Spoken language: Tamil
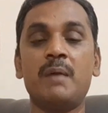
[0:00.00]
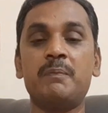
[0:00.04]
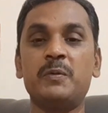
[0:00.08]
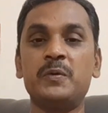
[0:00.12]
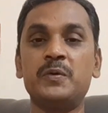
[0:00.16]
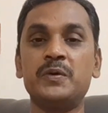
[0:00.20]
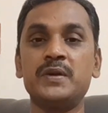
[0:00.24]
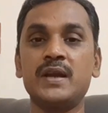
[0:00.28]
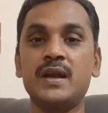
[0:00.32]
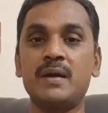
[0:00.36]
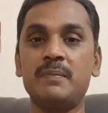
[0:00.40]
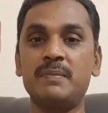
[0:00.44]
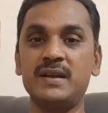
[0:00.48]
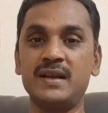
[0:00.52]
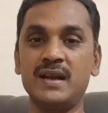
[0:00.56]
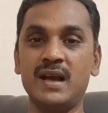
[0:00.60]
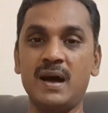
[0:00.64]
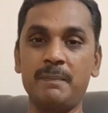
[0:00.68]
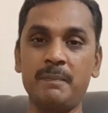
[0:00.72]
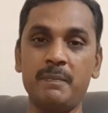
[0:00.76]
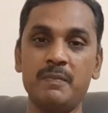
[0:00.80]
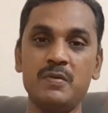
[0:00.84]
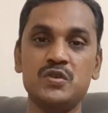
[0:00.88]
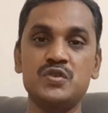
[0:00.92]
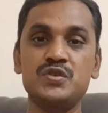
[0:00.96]
போனீங்க அப்படின்னா
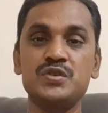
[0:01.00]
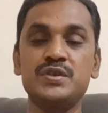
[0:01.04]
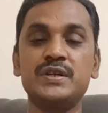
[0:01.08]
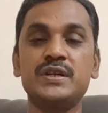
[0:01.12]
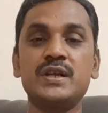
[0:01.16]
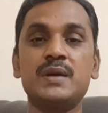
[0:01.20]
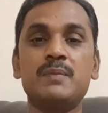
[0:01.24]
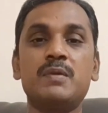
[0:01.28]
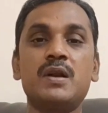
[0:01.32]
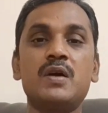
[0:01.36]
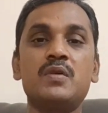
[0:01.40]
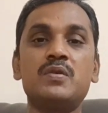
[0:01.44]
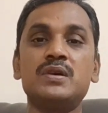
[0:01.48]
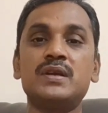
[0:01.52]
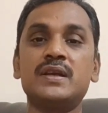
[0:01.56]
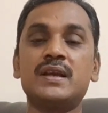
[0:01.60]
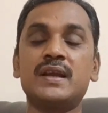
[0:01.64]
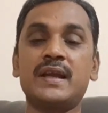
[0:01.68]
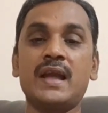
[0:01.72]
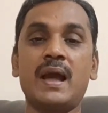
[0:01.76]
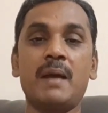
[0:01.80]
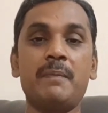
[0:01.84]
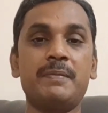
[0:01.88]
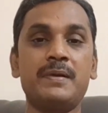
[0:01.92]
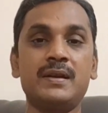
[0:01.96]
மெச்சூரிட்டி எம்மெல்லாம்
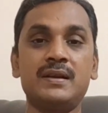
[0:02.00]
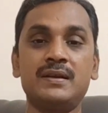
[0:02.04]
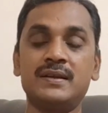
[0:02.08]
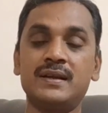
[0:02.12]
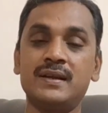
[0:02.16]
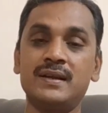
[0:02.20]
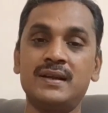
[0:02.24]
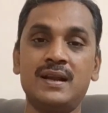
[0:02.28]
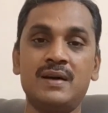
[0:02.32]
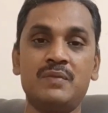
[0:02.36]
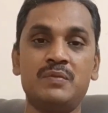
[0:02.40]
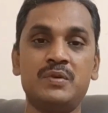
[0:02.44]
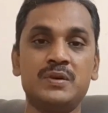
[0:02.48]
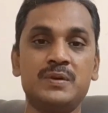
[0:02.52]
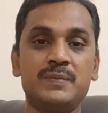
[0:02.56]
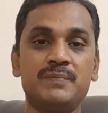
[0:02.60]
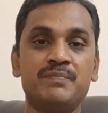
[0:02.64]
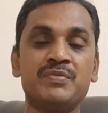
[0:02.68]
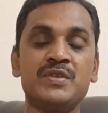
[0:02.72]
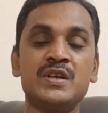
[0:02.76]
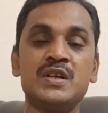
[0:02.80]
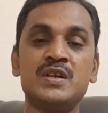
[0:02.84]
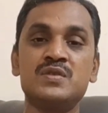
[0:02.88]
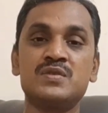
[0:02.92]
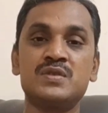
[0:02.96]
உங்களுக்கு கேபிட்டல் கெயின்லாம் வரும்
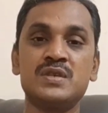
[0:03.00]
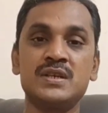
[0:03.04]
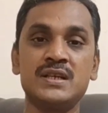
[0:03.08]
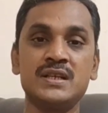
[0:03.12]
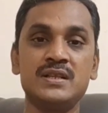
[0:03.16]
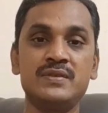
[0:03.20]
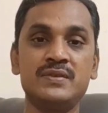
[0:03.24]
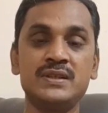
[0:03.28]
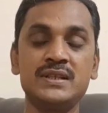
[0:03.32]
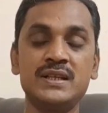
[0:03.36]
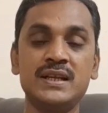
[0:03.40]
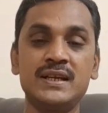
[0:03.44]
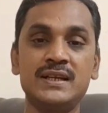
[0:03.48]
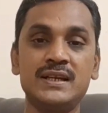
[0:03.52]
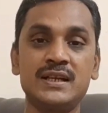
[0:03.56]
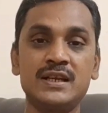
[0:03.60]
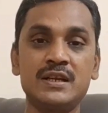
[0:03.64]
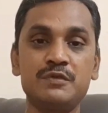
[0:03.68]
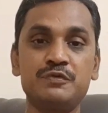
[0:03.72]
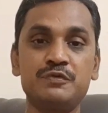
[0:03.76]
ஸோ இது வந்து என்னென்னா